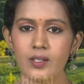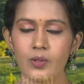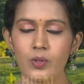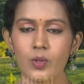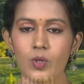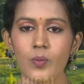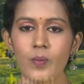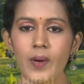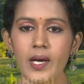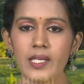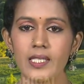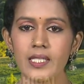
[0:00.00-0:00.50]

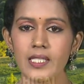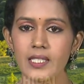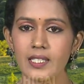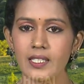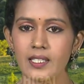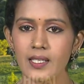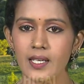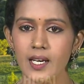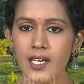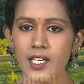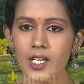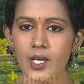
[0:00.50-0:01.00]
ரூபாய்
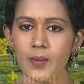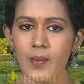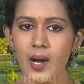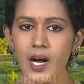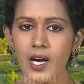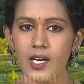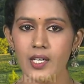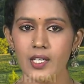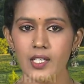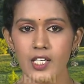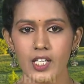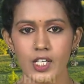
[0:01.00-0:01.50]

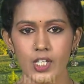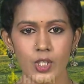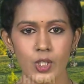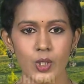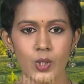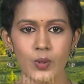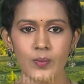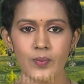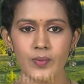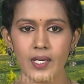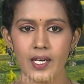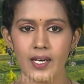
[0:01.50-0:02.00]
இரண்டாயிரமாக
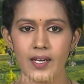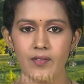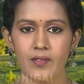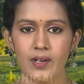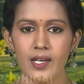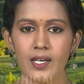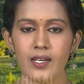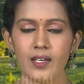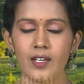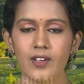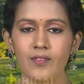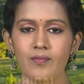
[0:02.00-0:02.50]
இருக்கும் எனவே